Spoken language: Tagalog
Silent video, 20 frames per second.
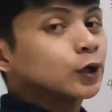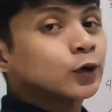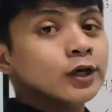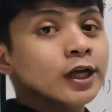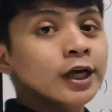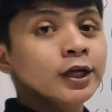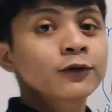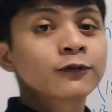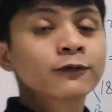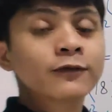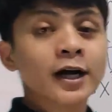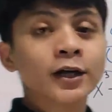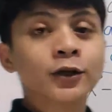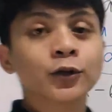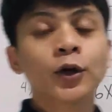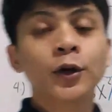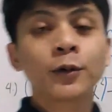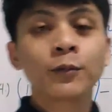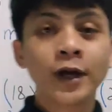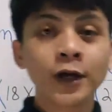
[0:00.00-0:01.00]
lang yung
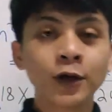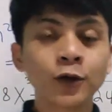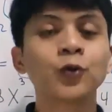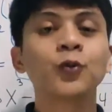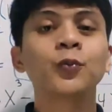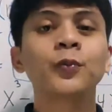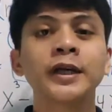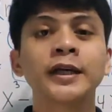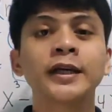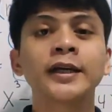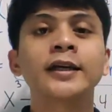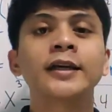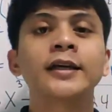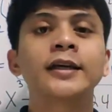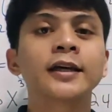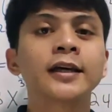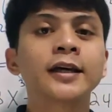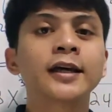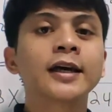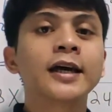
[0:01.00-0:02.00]
factoring by grouping.
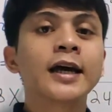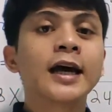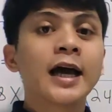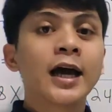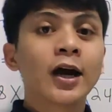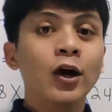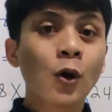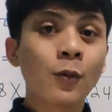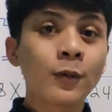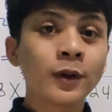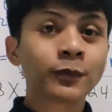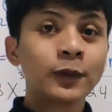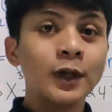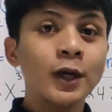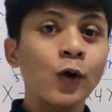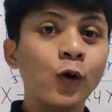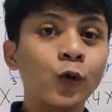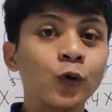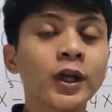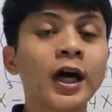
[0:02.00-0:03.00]
Comment below
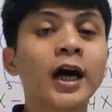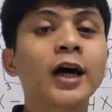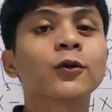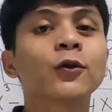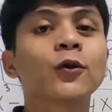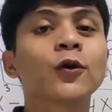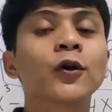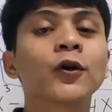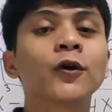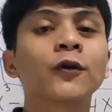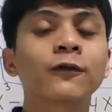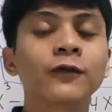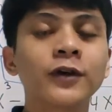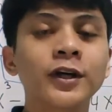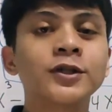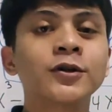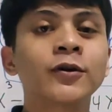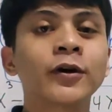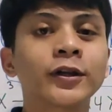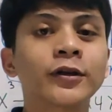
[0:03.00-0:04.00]
kung nakatulong yung
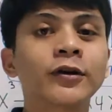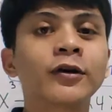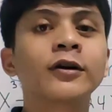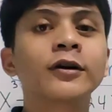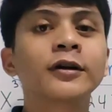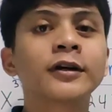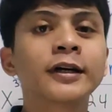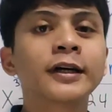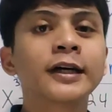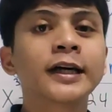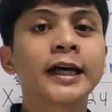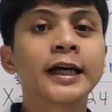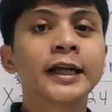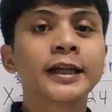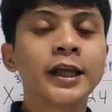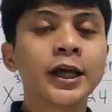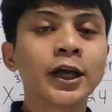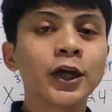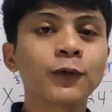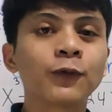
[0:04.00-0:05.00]
video ito.
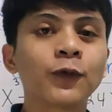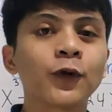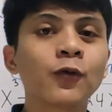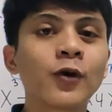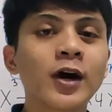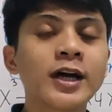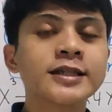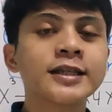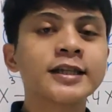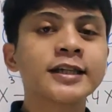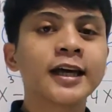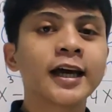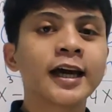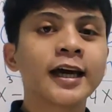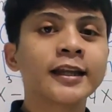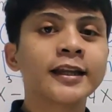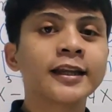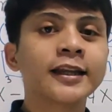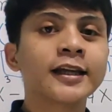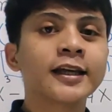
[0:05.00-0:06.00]
Thank you for watching and
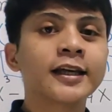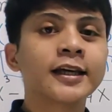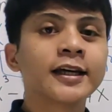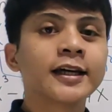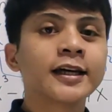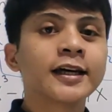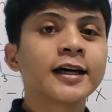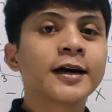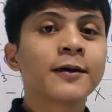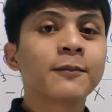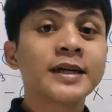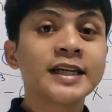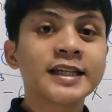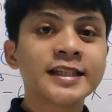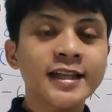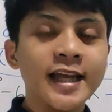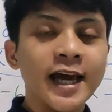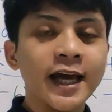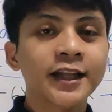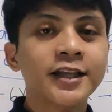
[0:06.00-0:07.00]
please
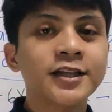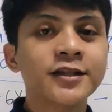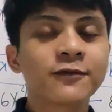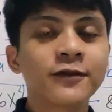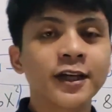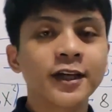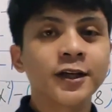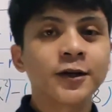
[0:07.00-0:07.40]
like this video.